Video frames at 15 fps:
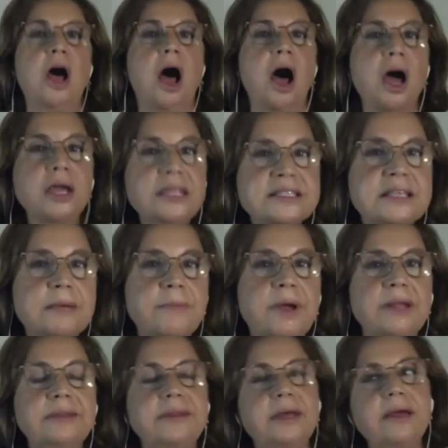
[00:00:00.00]
Aynı
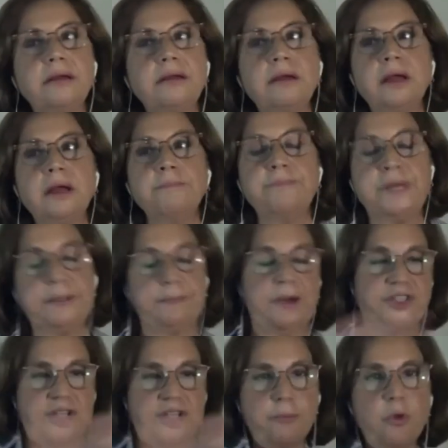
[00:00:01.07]
zamanda bir
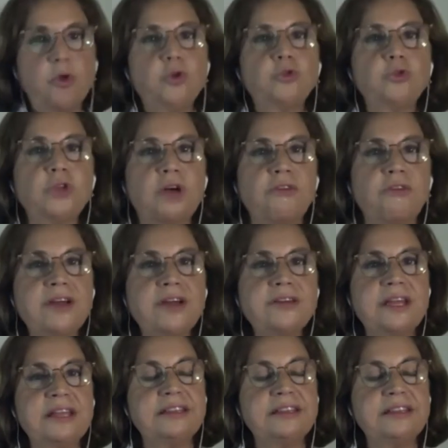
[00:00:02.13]
başka boyutu da var.